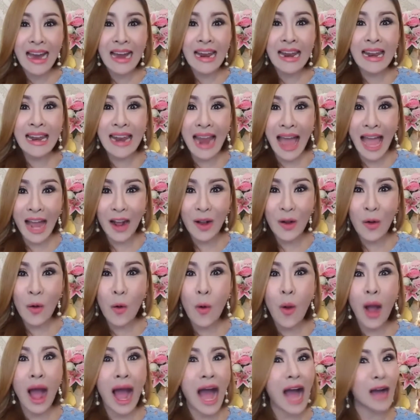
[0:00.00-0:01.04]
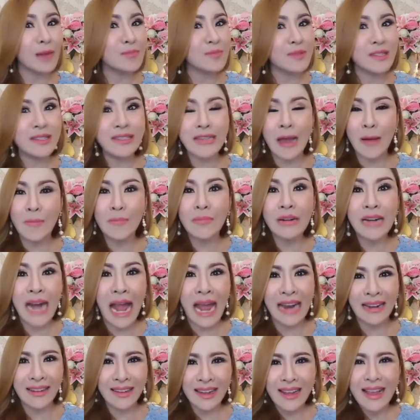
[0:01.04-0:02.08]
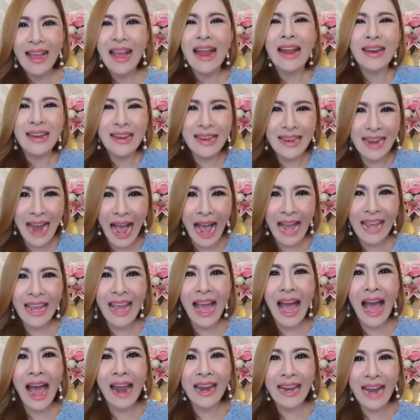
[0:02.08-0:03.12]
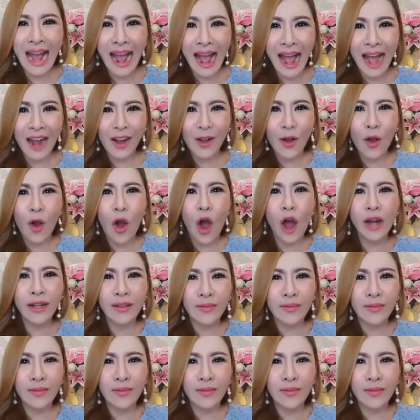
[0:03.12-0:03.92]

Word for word: และความสำเร็จในอนาคต